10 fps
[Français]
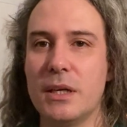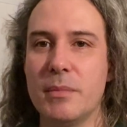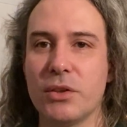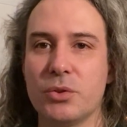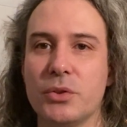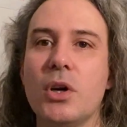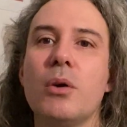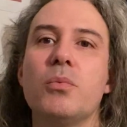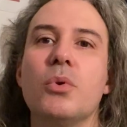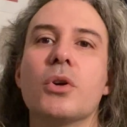les bains
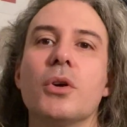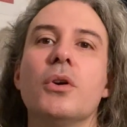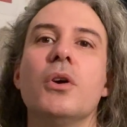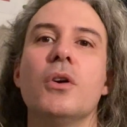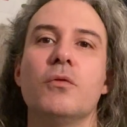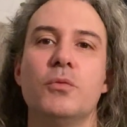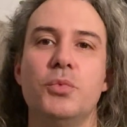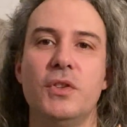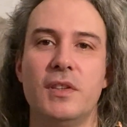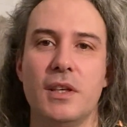sonores pour que vous
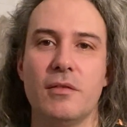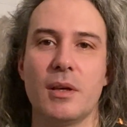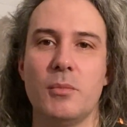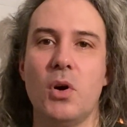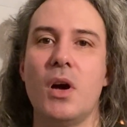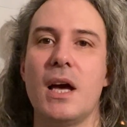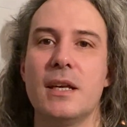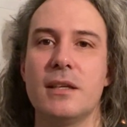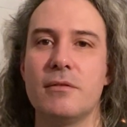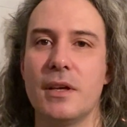puissiez vraiment
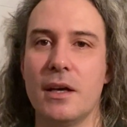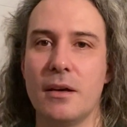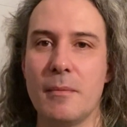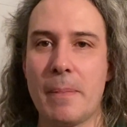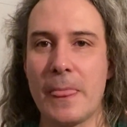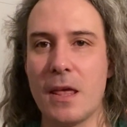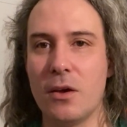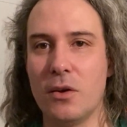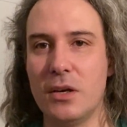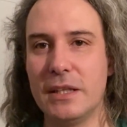aller vers
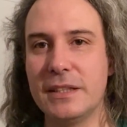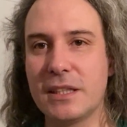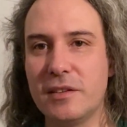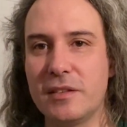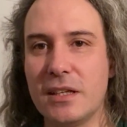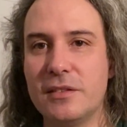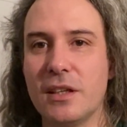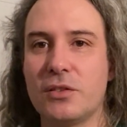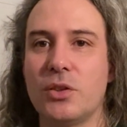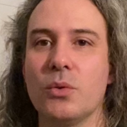euh, la
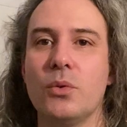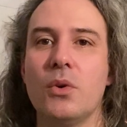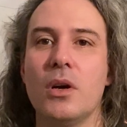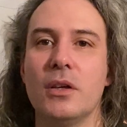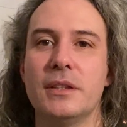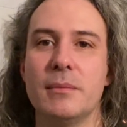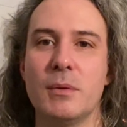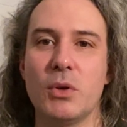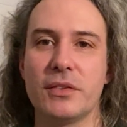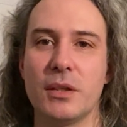décristallisation des
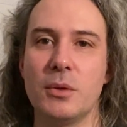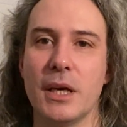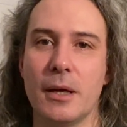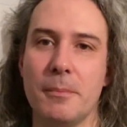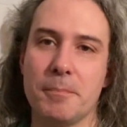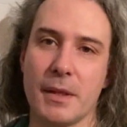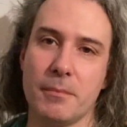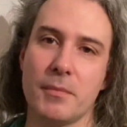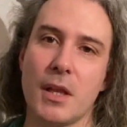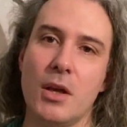mémoires cellulaires. Hein.
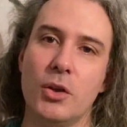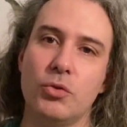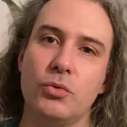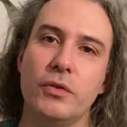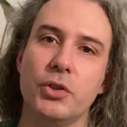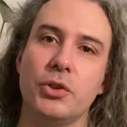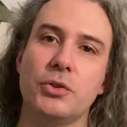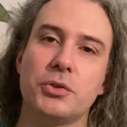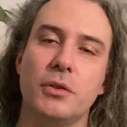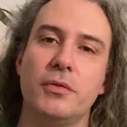Souvent dans
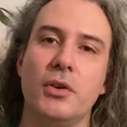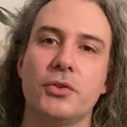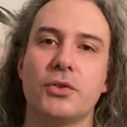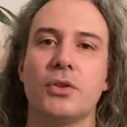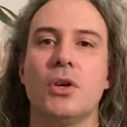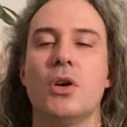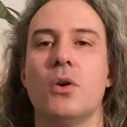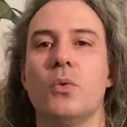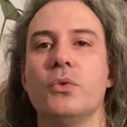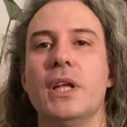notre enfance,
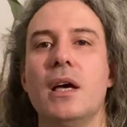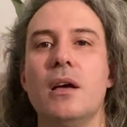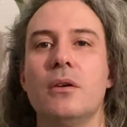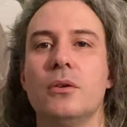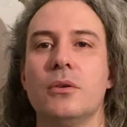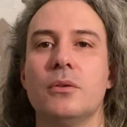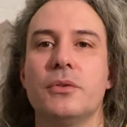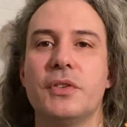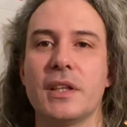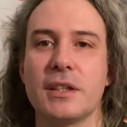on a
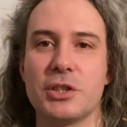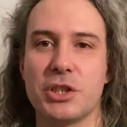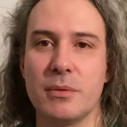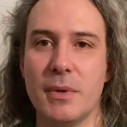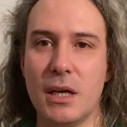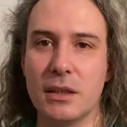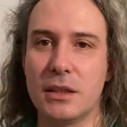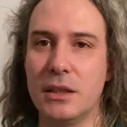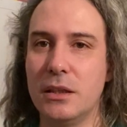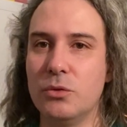certains schémas
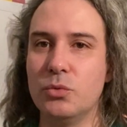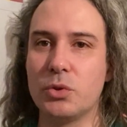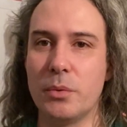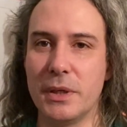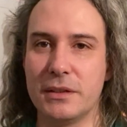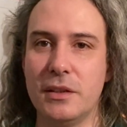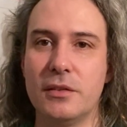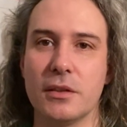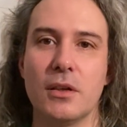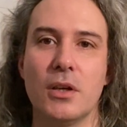qui nous
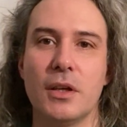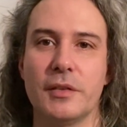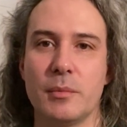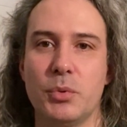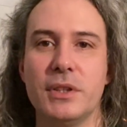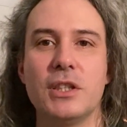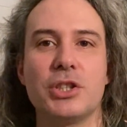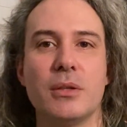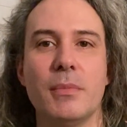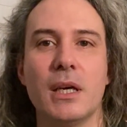traumatisent. Ça peut être des
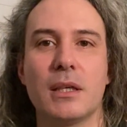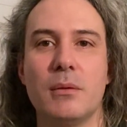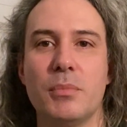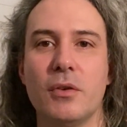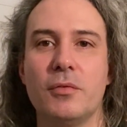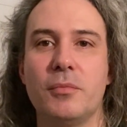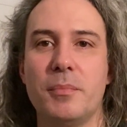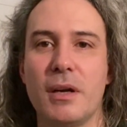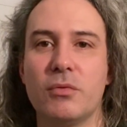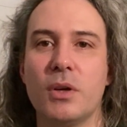schémas qui peuvent
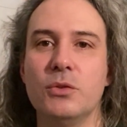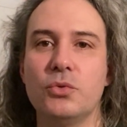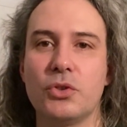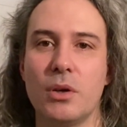parfois nous,